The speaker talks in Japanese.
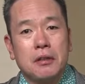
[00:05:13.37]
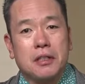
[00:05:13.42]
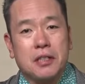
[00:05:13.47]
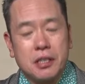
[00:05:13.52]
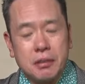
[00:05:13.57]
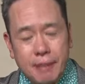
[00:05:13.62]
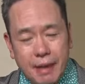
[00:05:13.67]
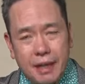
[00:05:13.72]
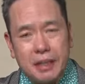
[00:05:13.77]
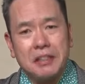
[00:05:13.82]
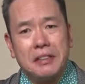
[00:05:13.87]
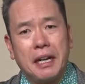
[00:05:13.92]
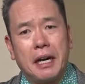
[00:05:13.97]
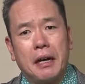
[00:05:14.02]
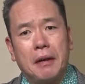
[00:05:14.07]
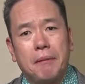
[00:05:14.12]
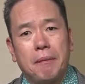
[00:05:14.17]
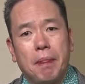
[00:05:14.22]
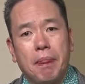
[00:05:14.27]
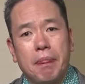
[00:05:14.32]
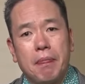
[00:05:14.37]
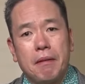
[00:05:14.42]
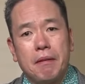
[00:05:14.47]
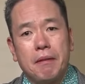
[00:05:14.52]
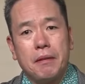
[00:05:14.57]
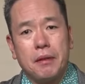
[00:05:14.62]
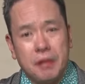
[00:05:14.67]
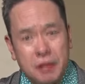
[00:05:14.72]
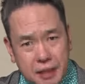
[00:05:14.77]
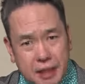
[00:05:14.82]
つまりは
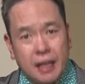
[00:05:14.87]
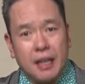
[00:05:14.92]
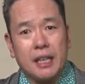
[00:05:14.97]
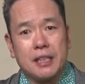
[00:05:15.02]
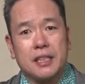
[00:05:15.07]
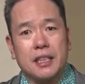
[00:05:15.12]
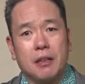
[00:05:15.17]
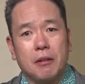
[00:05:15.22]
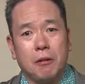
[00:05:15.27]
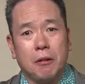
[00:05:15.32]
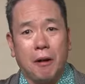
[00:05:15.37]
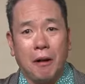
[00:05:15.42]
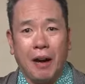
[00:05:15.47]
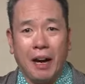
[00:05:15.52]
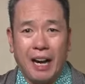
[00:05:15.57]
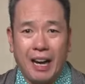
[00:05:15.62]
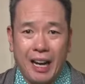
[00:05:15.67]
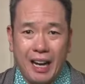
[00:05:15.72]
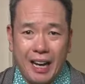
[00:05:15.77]
湯川さんを